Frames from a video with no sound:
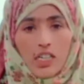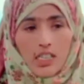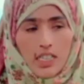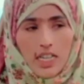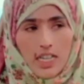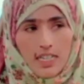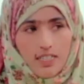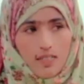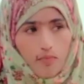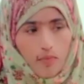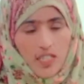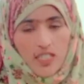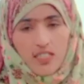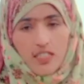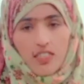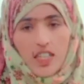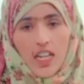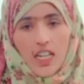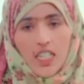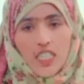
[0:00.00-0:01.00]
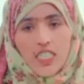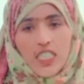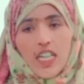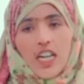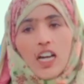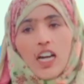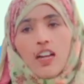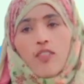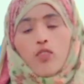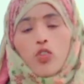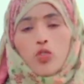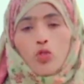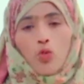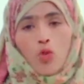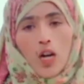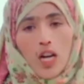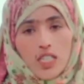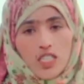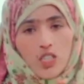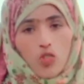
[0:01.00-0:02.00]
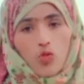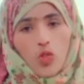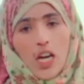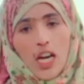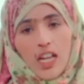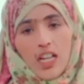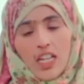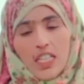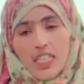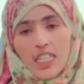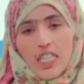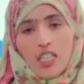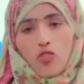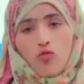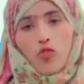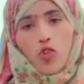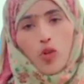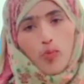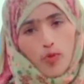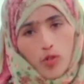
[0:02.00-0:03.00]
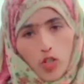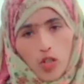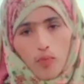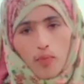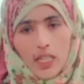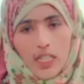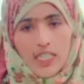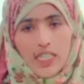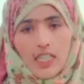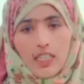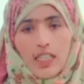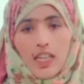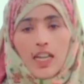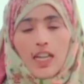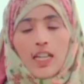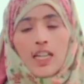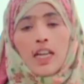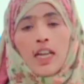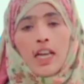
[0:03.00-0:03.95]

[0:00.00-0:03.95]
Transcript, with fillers: दस बीस हज़ार की जाकर वो दुकान से उधार लेते हैं तो वो भी उन्हें मिल जाता है